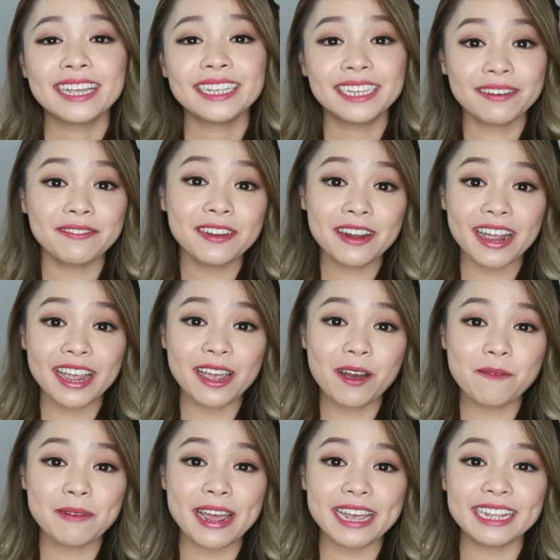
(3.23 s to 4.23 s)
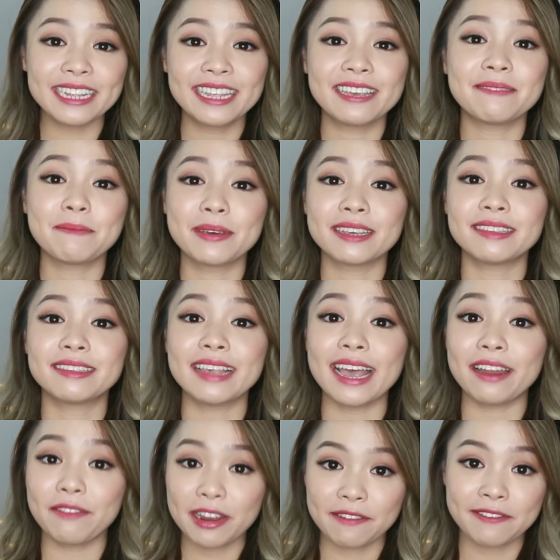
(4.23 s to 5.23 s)
Trong video ngày hôm nay thì mình
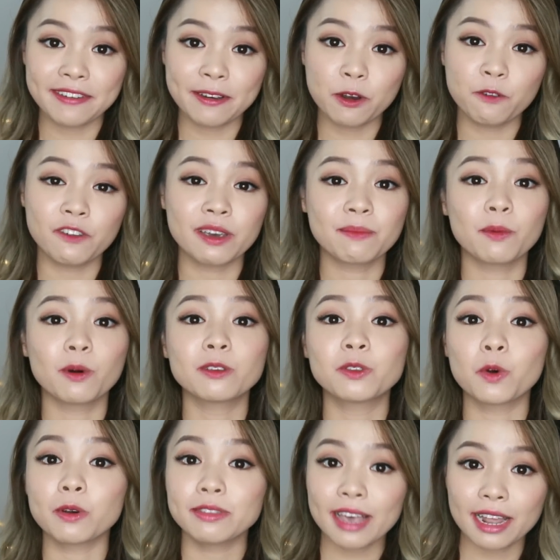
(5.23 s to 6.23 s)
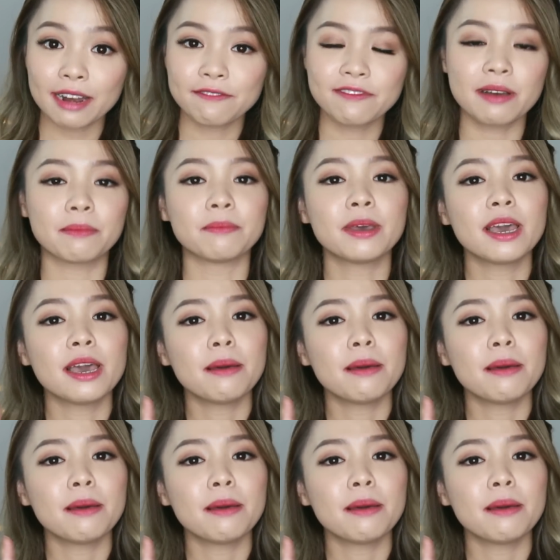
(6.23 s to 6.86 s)
sẽ review về một số sản phẩm